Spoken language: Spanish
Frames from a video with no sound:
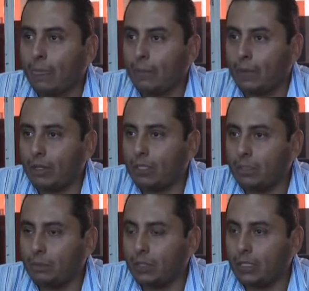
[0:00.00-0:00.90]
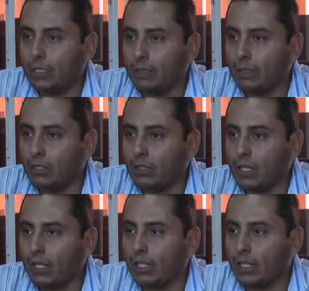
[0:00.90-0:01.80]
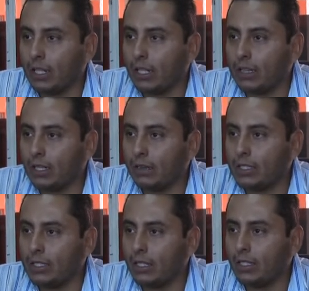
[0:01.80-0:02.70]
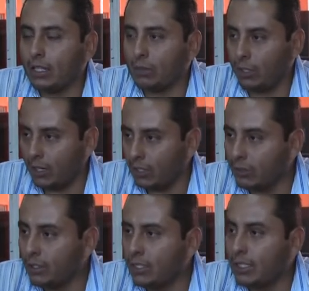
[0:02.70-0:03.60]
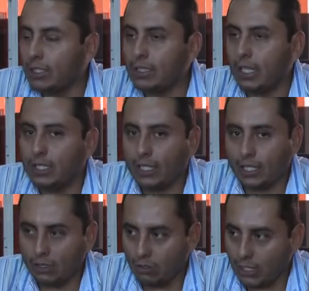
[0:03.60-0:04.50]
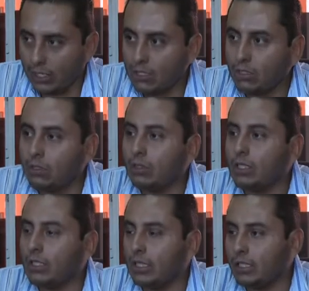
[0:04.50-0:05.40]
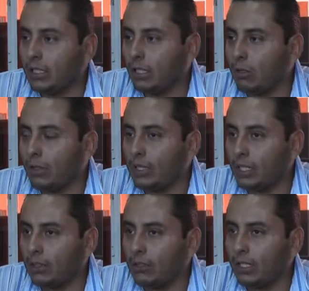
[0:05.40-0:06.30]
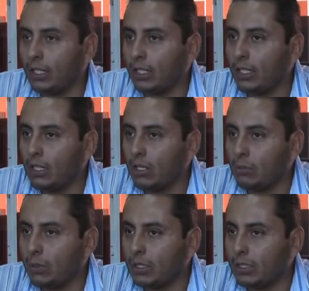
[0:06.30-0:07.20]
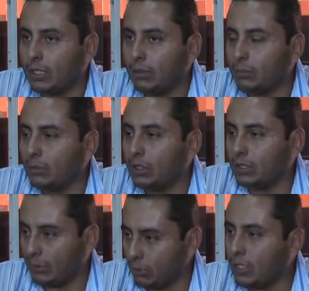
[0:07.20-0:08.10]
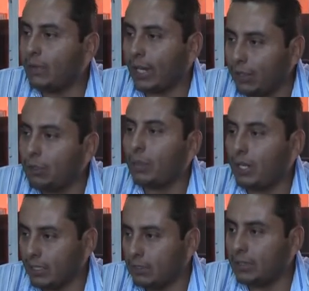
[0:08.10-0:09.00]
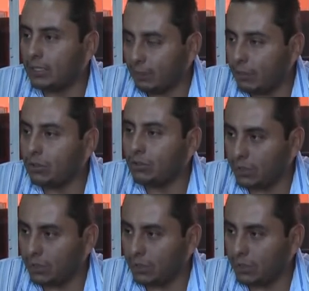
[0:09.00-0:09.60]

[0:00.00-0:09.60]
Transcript: pero es importante mencionar de que a través del jurídico se les sigue dando la atención y se les sigue comentando de que pues estamos, trabajando para resolver rápido su